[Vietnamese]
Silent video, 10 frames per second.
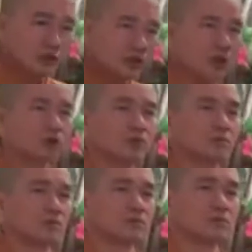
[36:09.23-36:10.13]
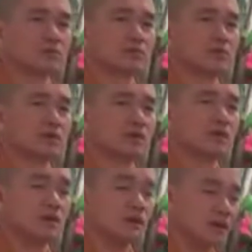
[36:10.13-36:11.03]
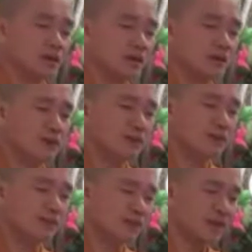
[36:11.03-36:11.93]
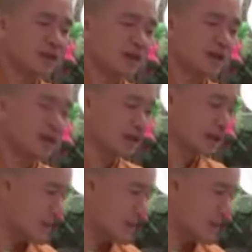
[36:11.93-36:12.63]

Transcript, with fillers: của nó thôi. Cho nên là khi mà thầy dạy